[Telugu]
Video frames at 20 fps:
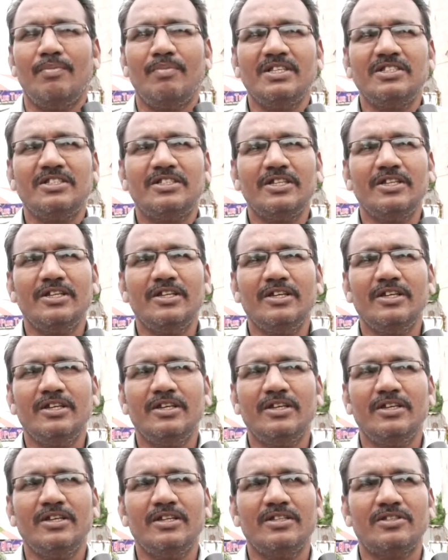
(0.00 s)
మంచి
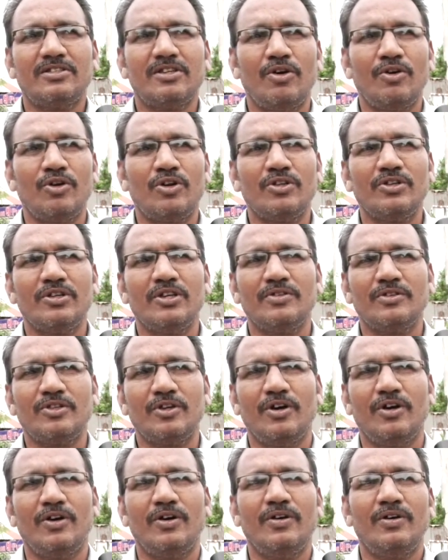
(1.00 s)

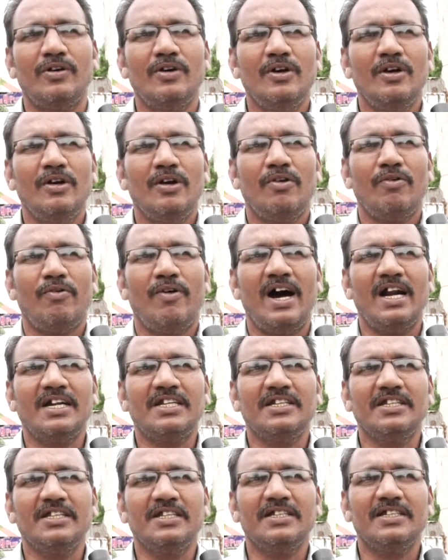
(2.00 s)
సహృదయంతో
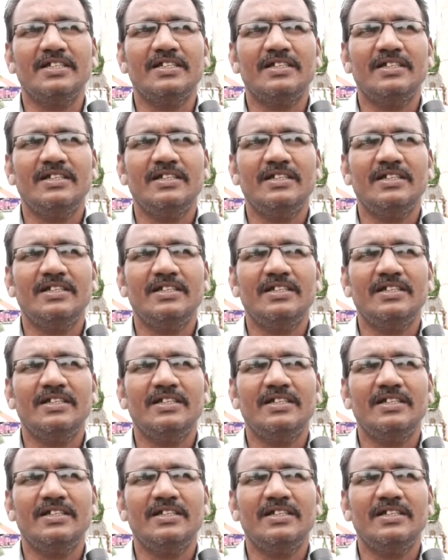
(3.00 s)
వాటిని